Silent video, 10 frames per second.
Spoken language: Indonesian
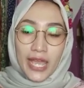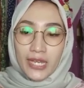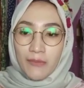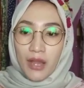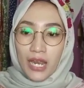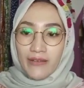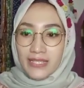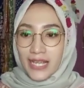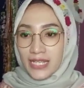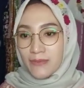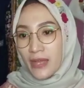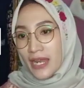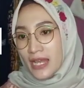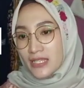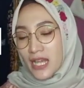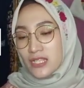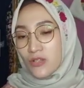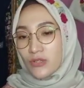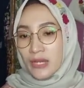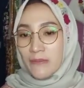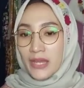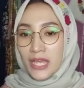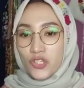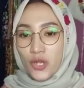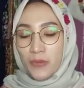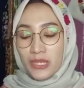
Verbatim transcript: Bunda Eni mau lewat CS mana? CS Luna, Maya,